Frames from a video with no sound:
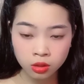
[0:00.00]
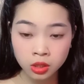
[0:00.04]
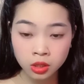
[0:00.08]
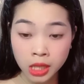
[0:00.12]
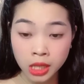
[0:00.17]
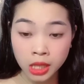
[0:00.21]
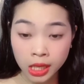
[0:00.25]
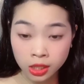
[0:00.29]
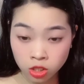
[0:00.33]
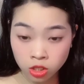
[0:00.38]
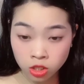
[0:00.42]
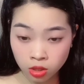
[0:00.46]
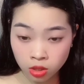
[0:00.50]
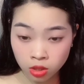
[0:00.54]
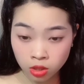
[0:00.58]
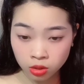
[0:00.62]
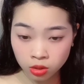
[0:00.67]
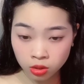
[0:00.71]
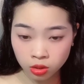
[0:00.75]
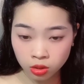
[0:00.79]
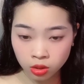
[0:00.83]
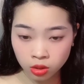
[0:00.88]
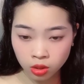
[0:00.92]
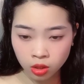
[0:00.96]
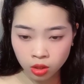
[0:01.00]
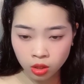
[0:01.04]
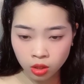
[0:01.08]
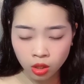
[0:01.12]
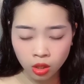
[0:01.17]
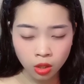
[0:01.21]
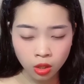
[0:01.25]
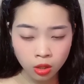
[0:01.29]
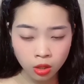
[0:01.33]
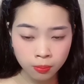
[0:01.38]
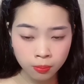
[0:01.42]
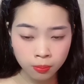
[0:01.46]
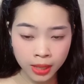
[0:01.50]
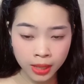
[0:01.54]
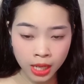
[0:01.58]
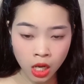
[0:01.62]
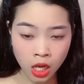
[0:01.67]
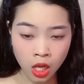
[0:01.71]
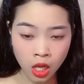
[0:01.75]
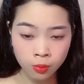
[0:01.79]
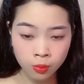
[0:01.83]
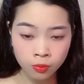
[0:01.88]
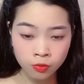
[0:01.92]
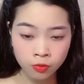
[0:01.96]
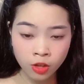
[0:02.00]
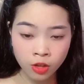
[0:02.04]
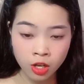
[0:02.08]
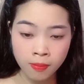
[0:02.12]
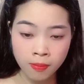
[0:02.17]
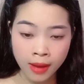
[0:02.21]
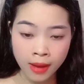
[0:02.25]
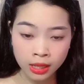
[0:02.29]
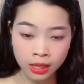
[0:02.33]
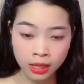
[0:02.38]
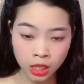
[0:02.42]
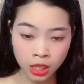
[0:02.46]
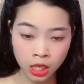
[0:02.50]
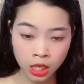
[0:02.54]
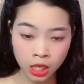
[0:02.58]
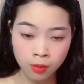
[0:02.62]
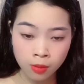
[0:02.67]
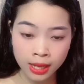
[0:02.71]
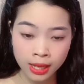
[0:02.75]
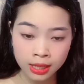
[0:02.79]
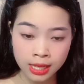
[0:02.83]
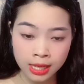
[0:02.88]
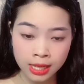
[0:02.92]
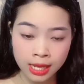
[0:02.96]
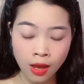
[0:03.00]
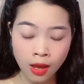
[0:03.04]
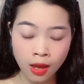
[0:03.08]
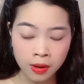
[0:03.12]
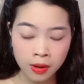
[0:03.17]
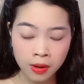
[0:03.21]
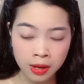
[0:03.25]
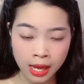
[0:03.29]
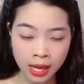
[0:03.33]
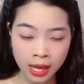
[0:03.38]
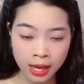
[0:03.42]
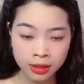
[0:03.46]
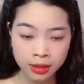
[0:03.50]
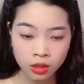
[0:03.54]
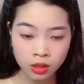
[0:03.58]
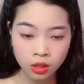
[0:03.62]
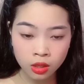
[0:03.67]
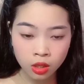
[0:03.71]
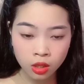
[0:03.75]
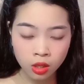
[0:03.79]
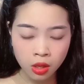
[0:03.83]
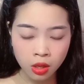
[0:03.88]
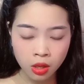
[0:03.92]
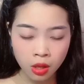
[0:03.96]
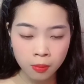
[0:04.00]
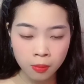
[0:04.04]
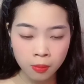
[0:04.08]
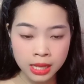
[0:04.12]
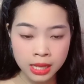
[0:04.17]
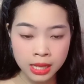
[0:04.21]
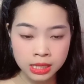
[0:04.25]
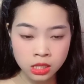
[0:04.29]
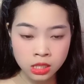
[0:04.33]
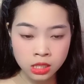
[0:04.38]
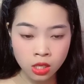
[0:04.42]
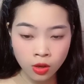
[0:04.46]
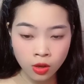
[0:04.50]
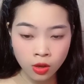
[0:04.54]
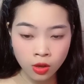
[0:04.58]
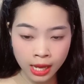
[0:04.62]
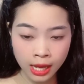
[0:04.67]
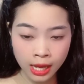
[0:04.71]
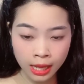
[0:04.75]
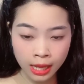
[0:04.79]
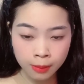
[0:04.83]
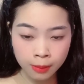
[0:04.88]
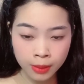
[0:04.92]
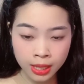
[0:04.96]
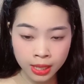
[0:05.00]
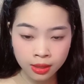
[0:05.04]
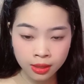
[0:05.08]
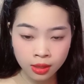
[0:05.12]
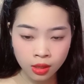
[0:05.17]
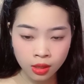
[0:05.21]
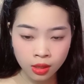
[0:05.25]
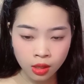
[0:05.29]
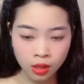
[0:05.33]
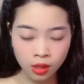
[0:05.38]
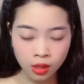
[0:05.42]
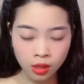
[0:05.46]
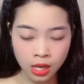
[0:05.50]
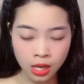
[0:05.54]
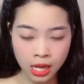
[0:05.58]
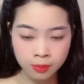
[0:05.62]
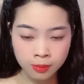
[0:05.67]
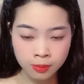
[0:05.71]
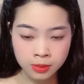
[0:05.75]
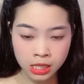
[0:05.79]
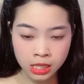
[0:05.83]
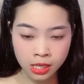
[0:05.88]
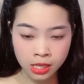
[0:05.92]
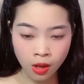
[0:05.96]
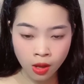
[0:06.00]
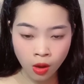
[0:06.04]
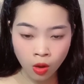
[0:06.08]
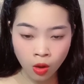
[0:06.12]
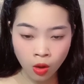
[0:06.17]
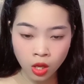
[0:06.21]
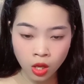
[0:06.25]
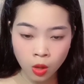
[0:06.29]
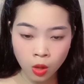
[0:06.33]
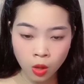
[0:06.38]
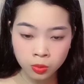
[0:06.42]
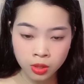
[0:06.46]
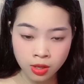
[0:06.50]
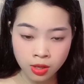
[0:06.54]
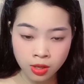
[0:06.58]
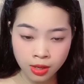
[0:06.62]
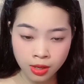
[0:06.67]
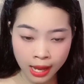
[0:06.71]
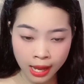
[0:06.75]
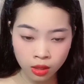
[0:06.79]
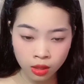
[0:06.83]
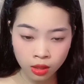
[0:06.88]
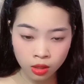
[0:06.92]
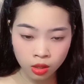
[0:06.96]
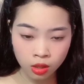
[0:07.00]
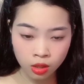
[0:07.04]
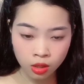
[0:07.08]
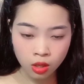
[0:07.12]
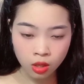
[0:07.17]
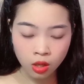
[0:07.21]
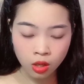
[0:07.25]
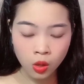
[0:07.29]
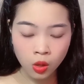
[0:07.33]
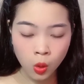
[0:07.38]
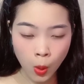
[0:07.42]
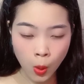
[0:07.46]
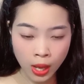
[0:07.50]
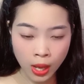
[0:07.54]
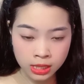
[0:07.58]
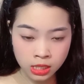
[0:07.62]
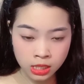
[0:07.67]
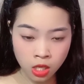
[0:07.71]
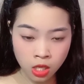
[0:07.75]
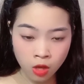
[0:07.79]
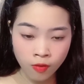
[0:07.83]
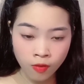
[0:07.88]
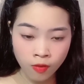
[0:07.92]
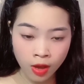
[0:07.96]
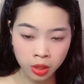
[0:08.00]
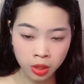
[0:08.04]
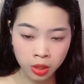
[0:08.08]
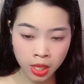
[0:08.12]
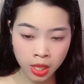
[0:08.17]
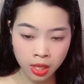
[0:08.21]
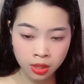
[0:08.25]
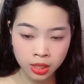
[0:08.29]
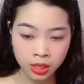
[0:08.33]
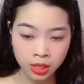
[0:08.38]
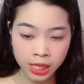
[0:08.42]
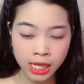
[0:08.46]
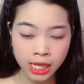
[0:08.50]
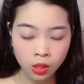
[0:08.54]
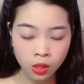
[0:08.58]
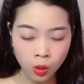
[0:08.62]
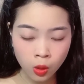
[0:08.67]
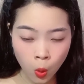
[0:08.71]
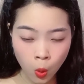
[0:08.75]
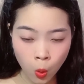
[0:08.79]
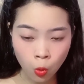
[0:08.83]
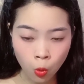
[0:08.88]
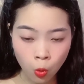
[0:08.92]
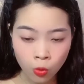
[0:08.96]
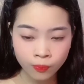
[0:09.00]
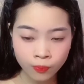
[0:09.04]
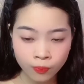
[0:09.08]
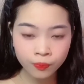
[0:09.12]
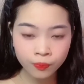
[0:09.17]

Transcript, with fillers: Thật chứ? Mẹ Lâm vẫn bán tín bán nghi hỏi lại, bà sợ con gái mình làm gì đó không đứng đắn, họa rước vào thân thì khổ.